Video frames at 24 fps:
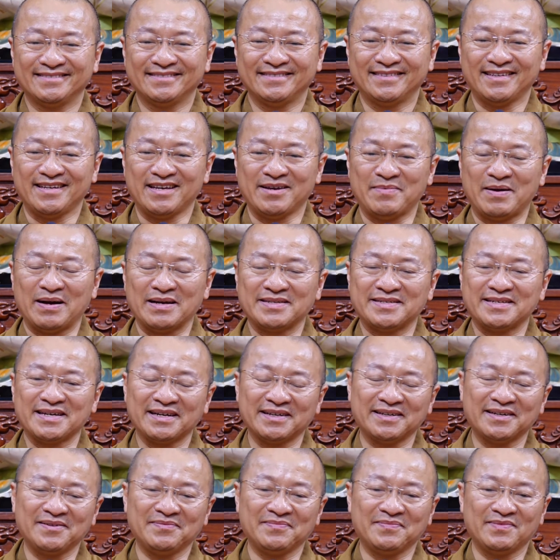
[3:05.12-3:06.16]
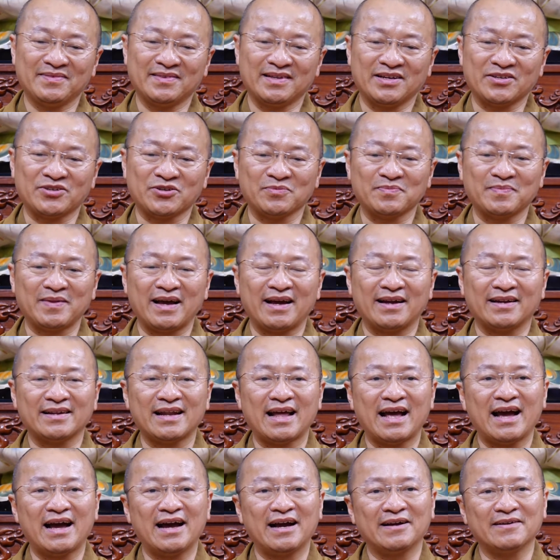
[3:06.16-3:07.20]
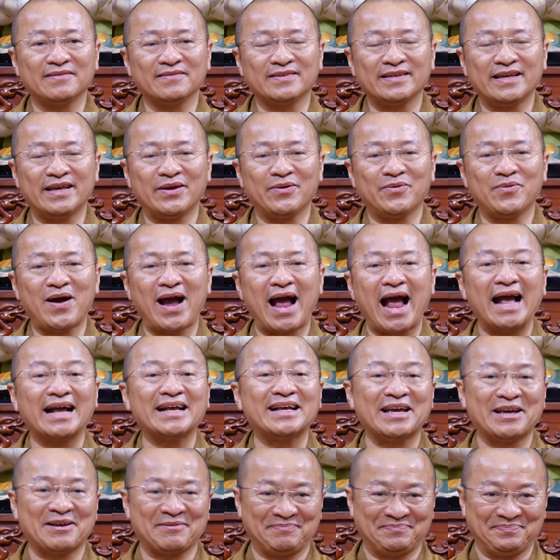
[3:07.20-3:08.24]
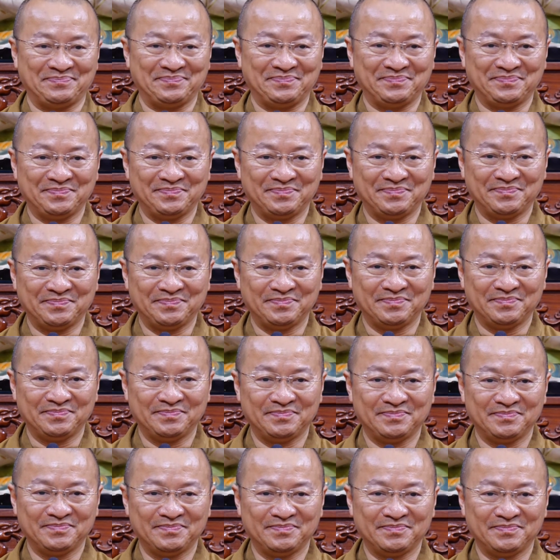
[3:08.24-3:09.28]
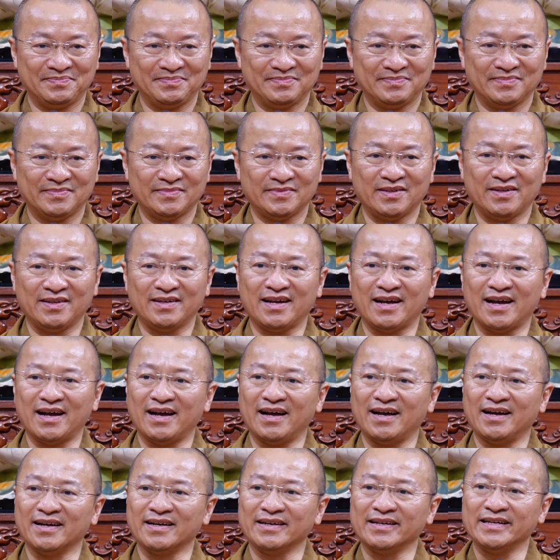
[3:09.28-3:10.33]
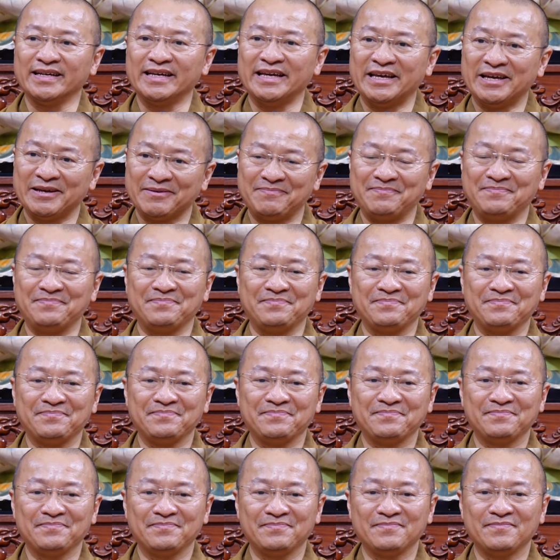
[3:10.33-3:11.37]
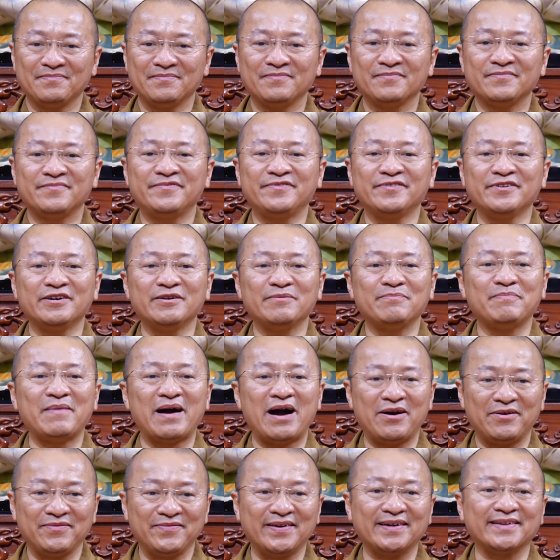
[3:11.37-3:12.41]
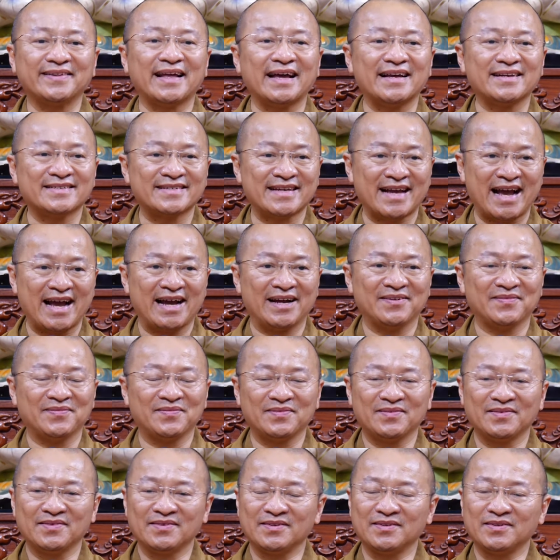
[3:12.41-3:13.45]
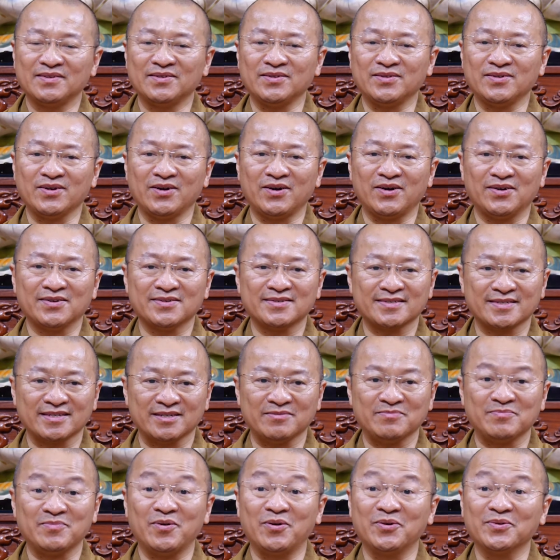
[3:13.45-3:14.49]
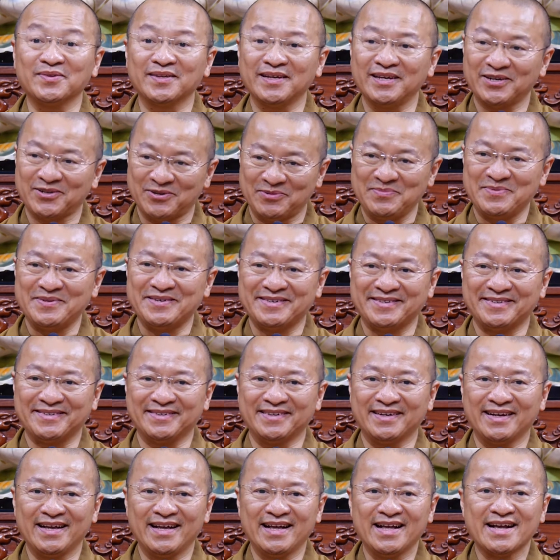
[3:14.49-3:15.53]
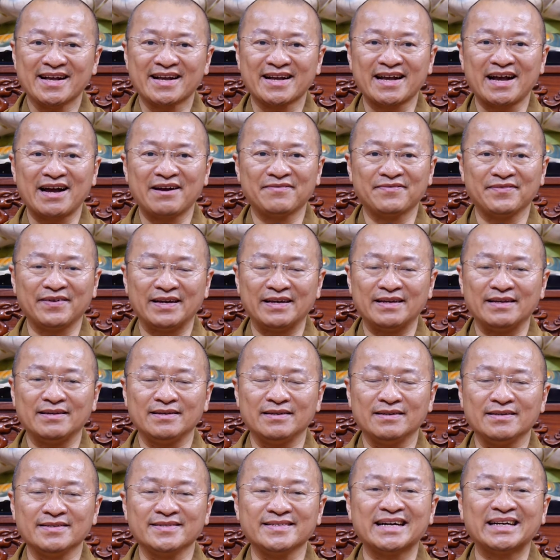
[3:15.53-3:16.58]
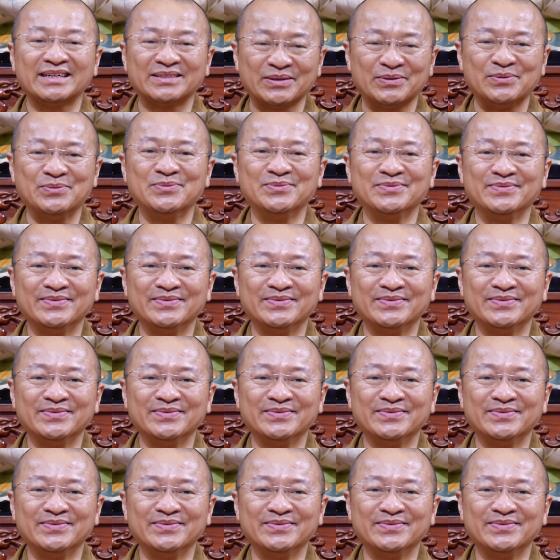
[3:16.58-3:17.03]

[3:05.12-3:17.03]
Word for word: thì bản chất đó là chúng ta đang gieo hai nghiệp đó là nghiệp phước báo về tài sản do sự bố thí cúng dường các vị chân tu